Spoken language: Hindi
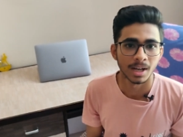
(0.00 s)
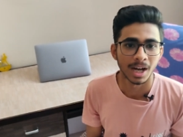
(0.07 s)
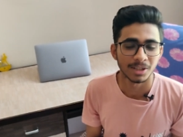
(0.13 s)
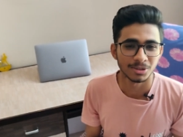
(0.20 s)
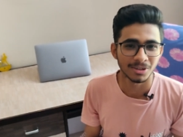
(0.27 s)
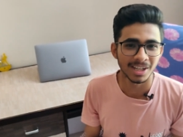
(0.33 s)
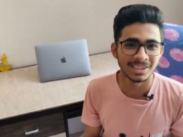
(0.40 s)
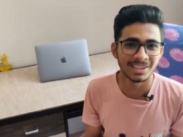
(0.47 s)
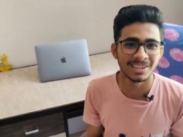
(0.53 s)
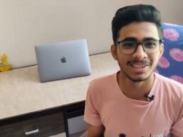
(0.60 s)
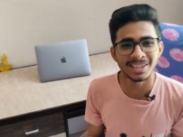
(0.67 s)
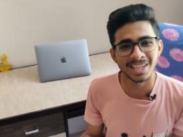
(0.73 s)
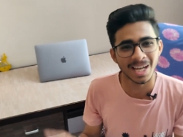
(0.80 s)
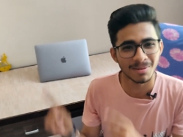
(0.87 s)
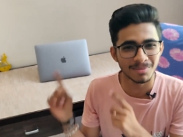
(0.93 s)
हाँ तो गाइस
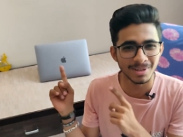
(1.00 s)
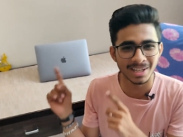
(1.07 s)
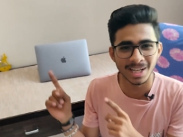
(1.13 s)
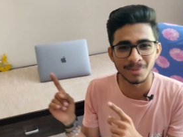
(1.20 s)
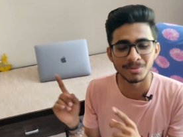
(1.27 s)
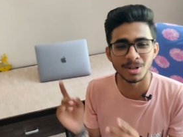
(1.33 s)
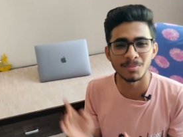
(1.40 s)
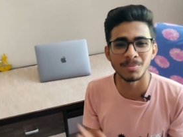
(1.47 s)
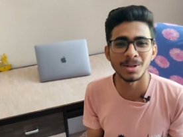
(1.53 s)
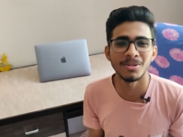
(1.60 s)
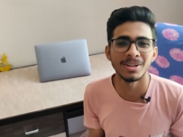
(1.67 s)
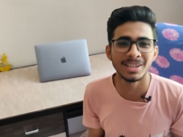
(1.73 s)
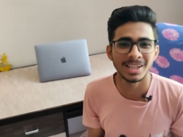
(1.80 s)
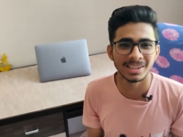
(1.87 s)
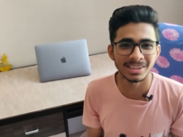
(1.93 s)
चलते हैं यहाँ पे मेरे लैपटॉप पे
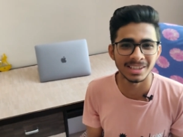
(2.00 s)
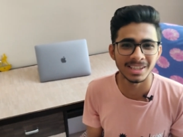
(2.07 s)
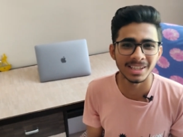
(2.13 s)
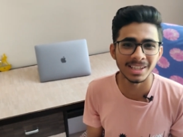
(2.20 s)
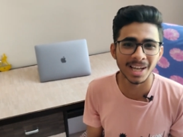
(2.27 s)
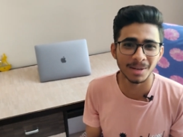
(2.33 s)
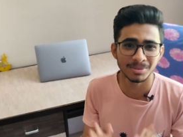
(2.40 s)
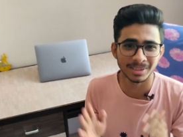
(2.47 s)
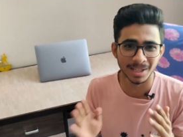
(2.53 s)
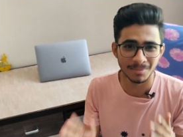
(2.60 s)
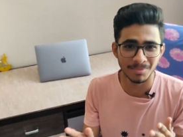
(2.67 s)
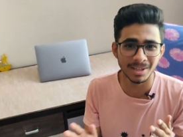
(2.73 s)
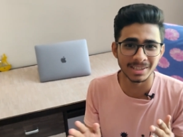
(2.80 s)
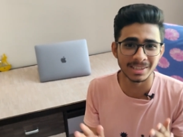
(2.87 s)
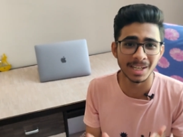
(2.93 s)
और देखते हैं कि आप
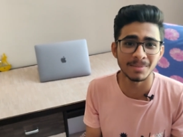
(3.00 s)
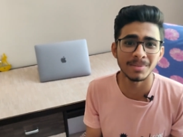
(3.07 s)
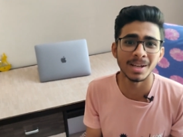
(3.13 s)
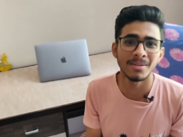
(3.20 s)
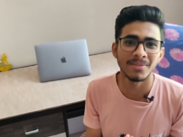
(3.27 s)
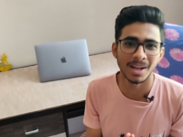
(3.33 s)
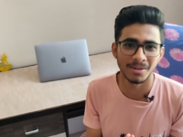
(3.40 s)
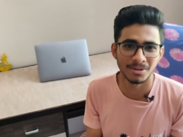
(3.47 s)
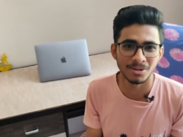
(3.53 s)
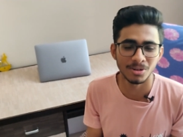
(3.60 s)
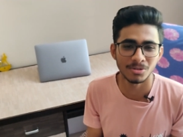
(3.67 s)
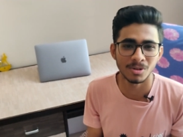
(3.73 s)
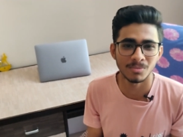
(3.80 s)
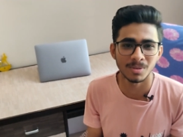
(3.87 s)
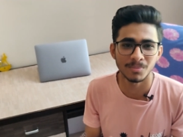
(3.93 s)
स्टेप बाय स्टेप यहाँ फाइवर
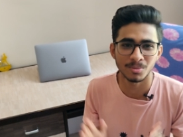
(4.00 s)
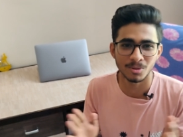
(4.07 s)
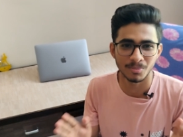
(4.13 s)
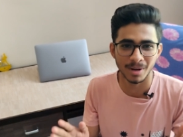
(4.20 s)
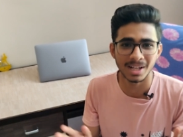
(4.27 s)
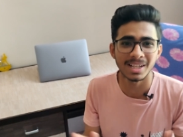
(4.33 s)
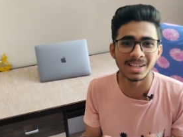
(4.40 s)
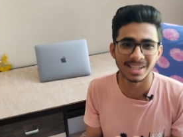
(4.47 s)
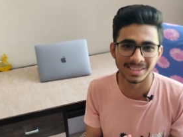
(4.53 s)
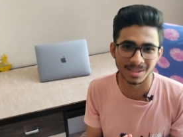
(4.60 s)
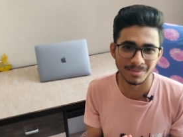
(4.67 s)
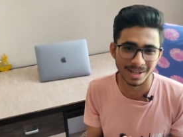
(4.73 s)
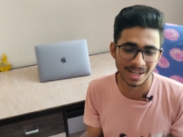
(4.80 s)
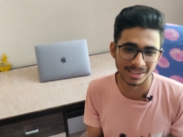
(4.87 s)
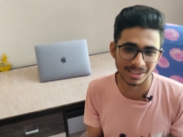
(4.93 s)
डॉट कॉम पर प्रोफाइल
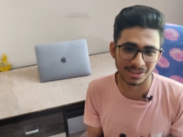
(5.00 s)
कैसे बना